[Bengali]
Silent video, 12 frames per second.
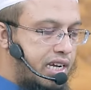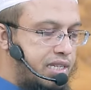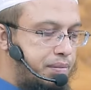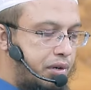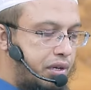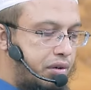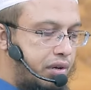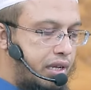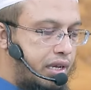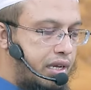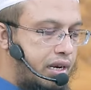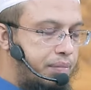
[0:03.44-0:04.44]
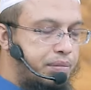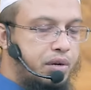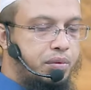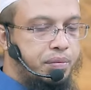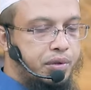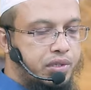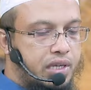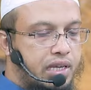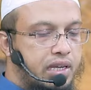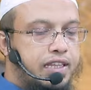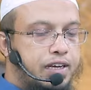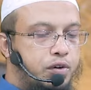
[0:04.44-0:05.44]
জায়েজ মনে করে এখানে আপনার অভিমত কি
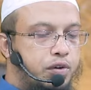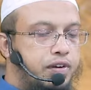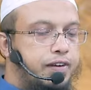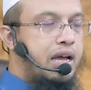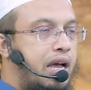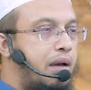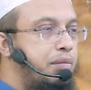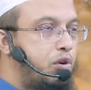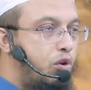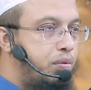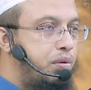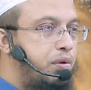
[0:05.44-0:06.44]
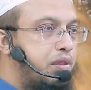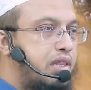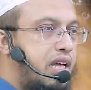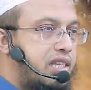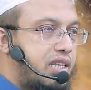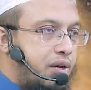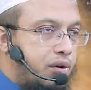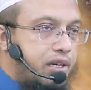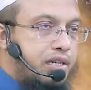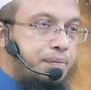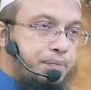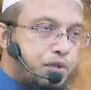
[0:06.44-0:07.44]
দেখুন আমি অভিমত না দিয়ে
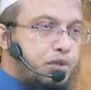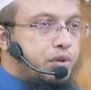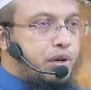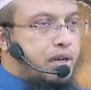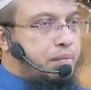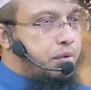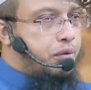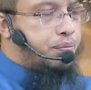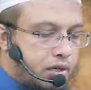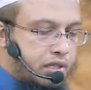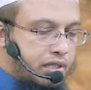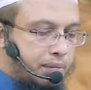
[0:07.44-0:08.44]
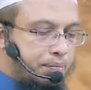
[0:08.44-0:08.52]
কয়েকটা প্রশ্ন রাখবো অর্থাৎ